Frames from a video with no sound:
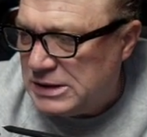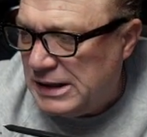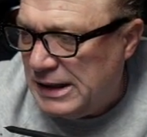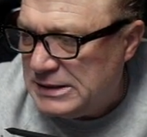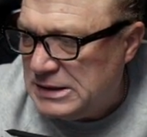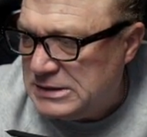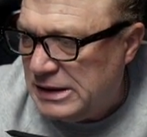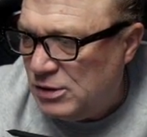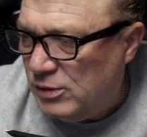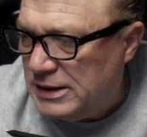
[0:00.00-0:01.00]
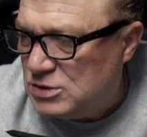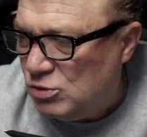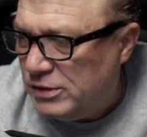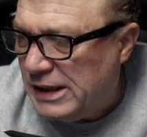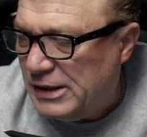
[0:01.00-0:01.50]
Y ese sí no es
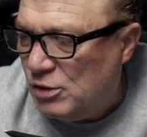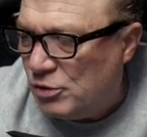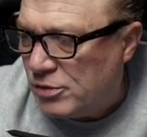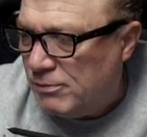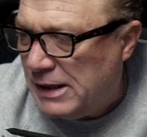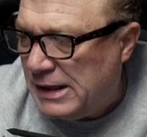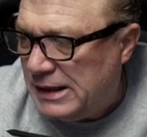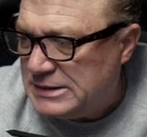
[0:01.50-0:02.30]
una normal,